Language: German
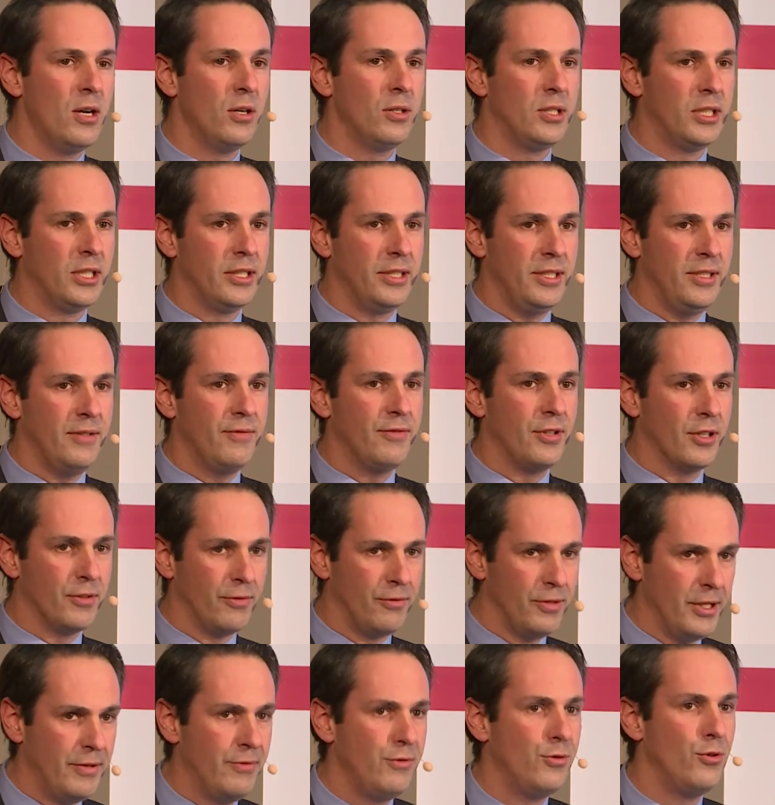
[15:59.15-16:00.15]
äh, die
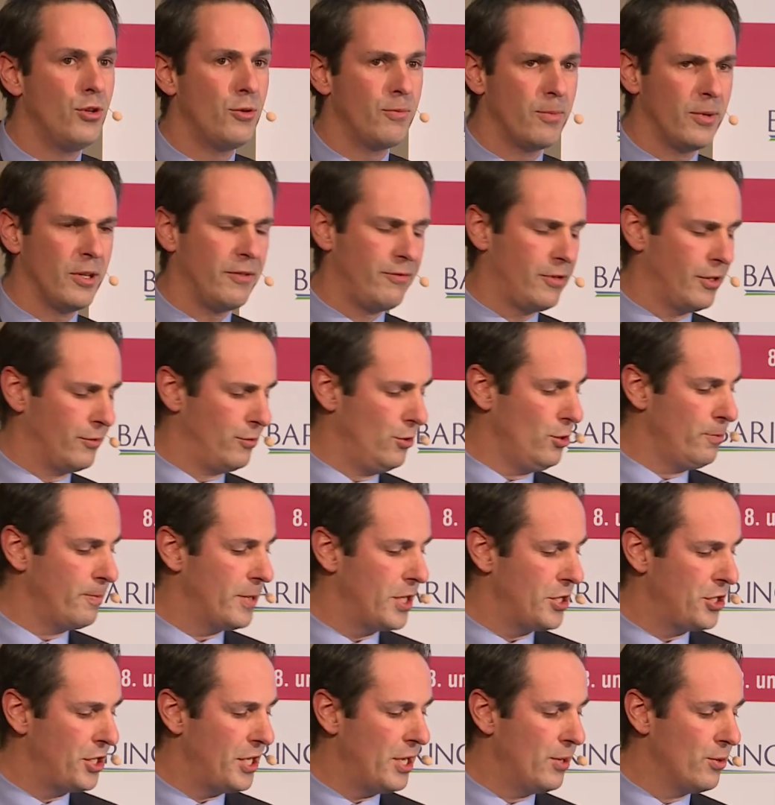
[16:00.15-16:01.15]

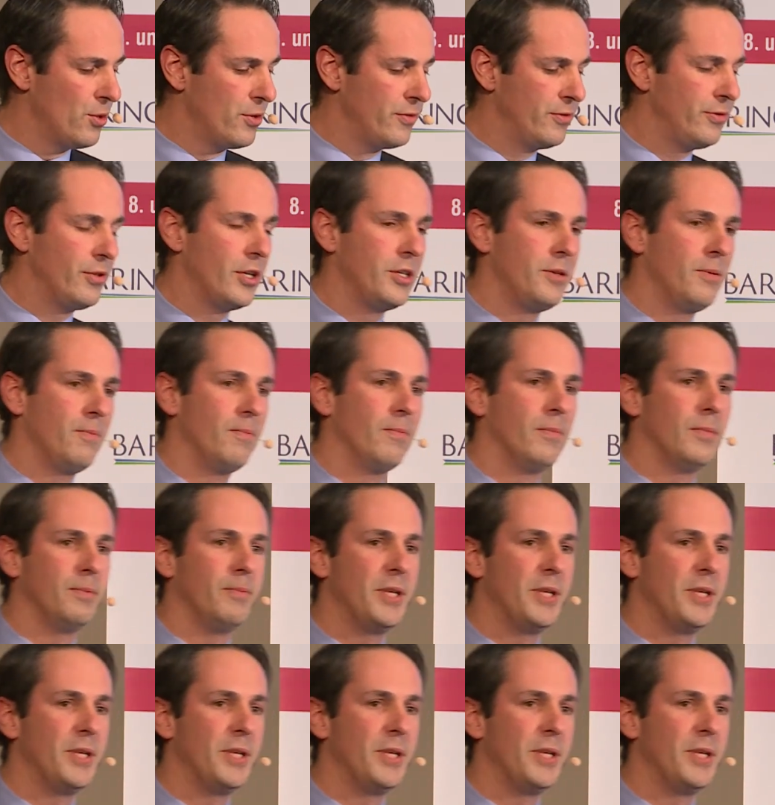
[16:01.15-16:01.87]
Verfügbarstellung von